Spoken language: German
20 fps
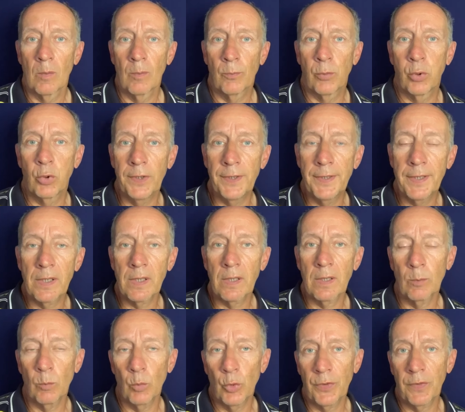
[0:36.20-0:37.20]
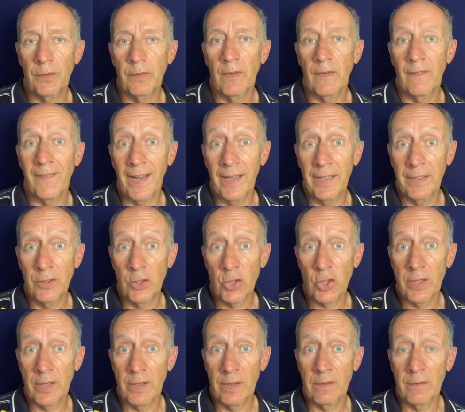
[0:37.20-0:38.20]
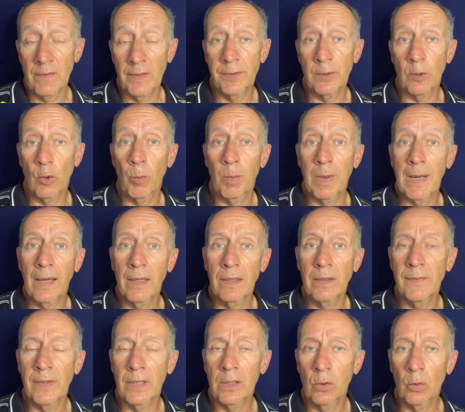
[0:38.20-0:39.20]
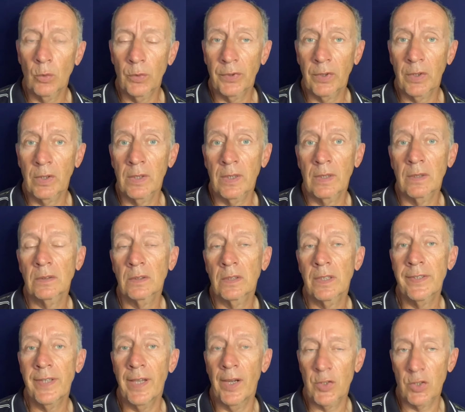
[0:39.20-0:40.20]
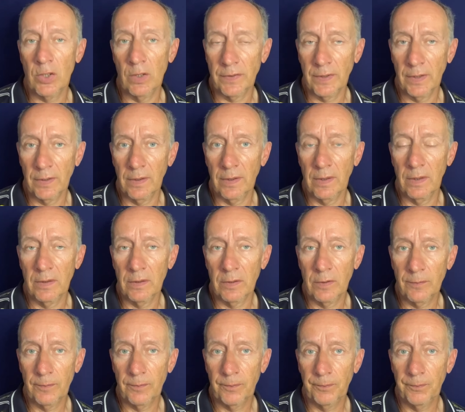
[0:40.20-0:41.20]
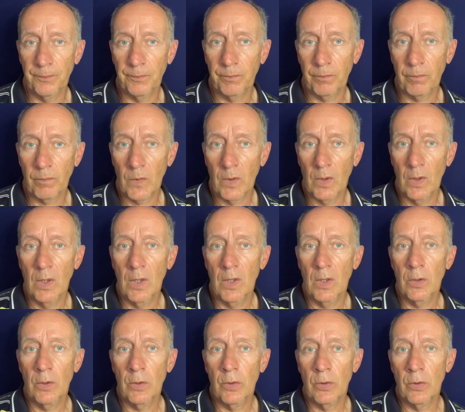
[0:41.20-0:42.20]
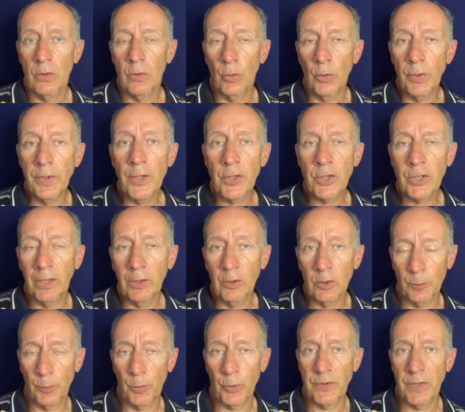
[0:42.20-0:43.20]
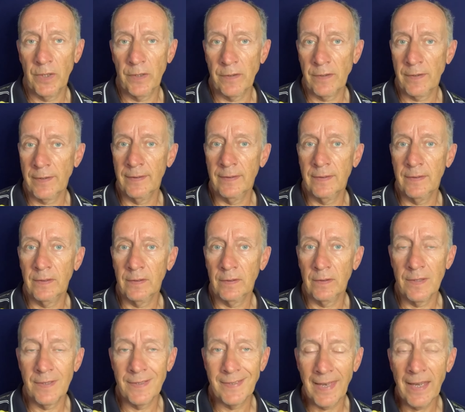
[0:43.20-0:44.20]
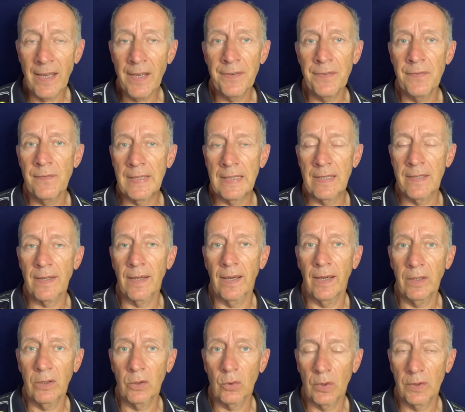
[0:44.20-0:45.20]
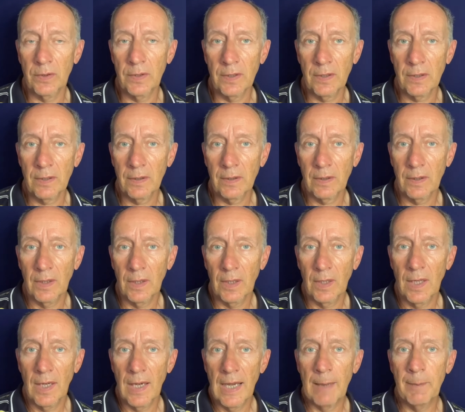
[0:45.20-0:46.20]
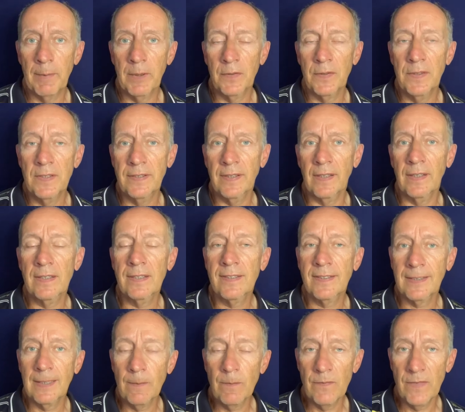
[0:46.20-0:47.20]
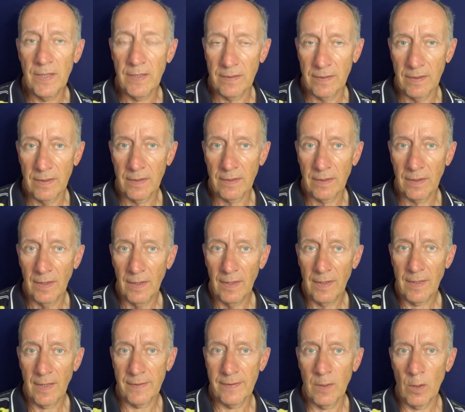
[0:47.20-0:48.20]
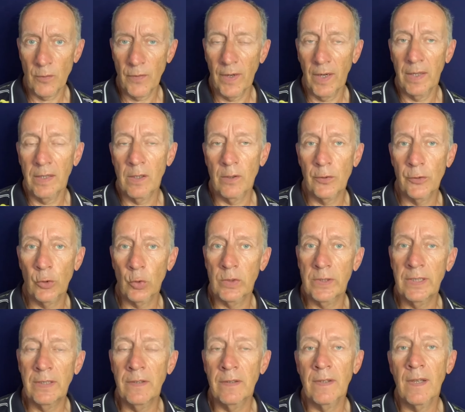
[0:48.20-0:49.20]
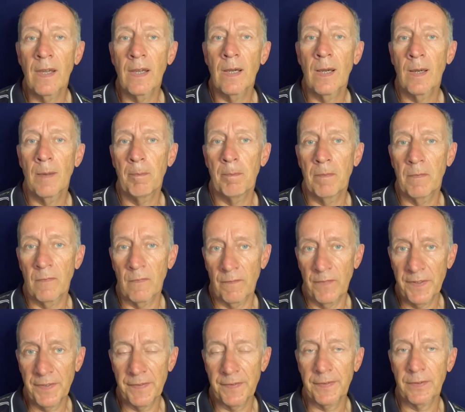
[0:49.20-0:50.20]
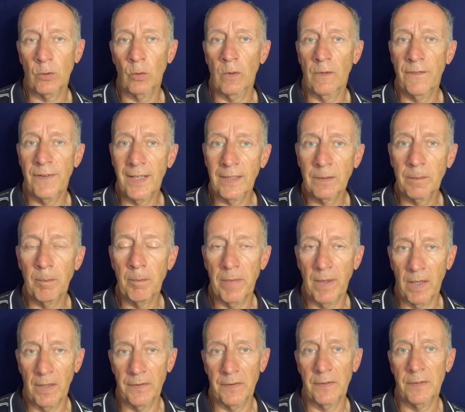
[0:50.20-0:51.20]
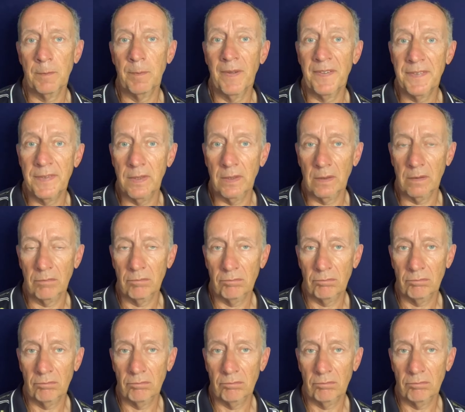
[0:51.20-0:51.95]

Politiker müssen Weichen stellen, was die globale Entwicklung unserer Gesellschaft angeht. Solche Entscheidungsprozesse sind selten wirklich eindeutig, aber ich finde es extrem wichtig, dass sie auf einer soliden Wissens- und Faktenbasis basieren.